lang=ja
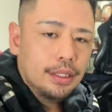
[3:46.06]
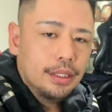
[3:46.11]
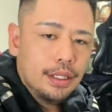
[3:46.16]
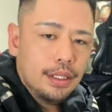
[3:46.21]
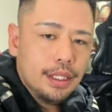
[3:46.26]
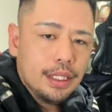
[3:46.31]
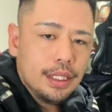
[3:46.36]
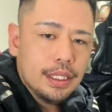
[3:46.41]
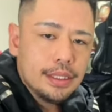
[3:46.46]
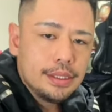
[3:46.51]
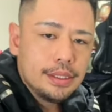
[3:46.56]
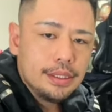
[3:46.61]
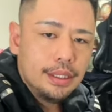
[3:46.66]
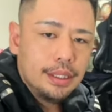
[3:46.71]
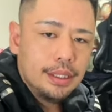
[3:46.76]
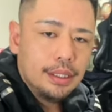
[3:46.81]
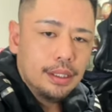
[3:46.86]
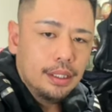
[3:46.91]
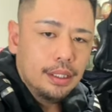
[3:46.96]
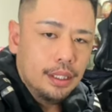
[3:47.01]

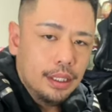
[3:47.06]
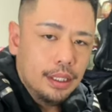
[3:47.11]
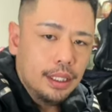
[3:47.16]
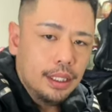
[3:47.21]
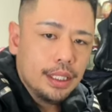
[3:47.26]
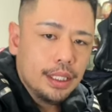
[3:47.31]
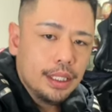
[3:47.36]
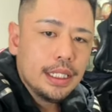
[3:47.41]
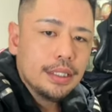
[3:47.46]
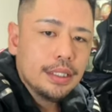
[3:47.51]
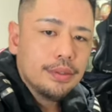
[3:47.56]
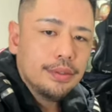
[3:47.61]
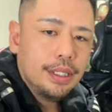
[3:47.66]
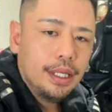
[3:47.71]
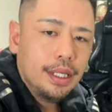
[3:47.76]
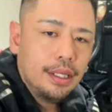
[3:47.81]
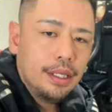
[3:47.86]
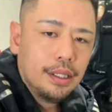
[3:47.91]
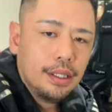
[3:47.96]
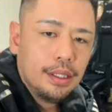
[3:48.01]
ハートアレアンス、あありが
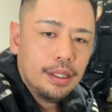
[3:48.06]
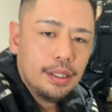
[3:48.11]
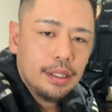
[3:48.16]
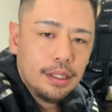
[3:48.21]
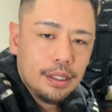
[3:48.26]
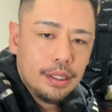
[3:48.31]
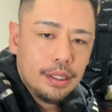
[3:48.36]
とうね。